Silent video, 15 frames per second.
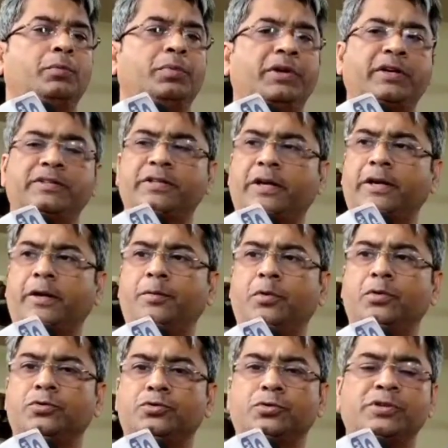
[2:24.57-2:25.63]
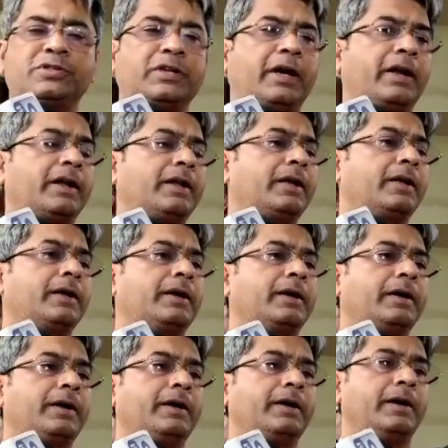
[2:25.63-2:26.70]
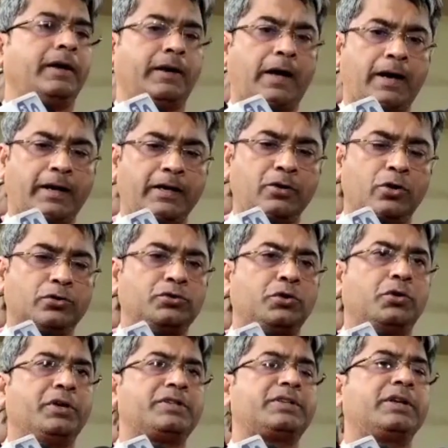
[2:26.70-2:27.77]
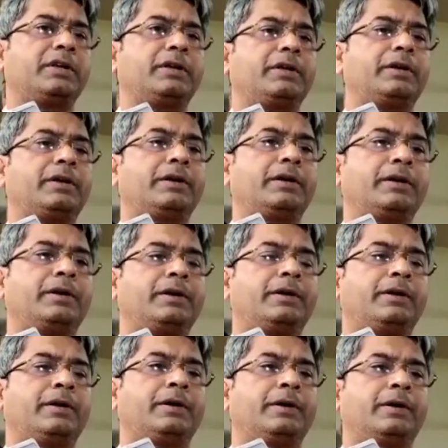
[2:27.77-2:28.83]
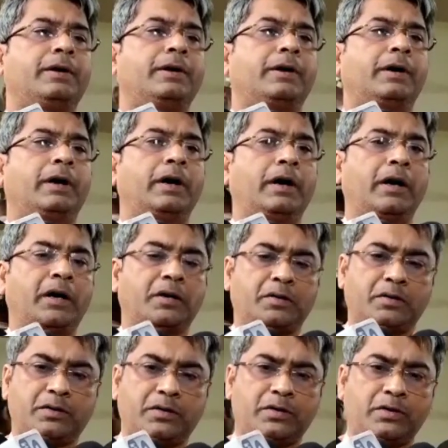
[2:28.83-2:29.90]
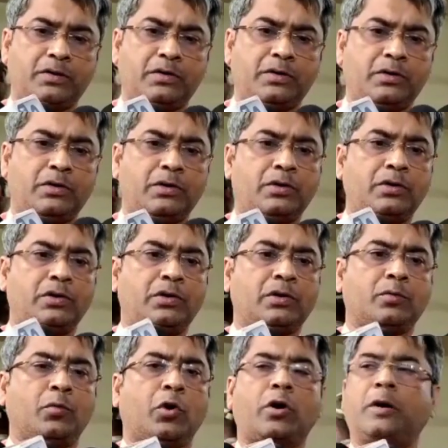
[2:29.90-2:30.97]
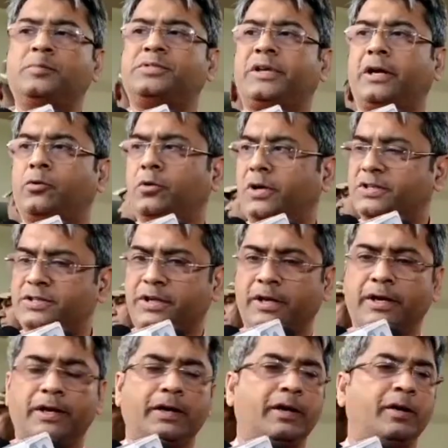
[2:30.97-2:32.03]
পিকে স্যার এবং চুনি স্যার এর আগেই গত হয়েছেন আর বলরাম স্যারও আজকে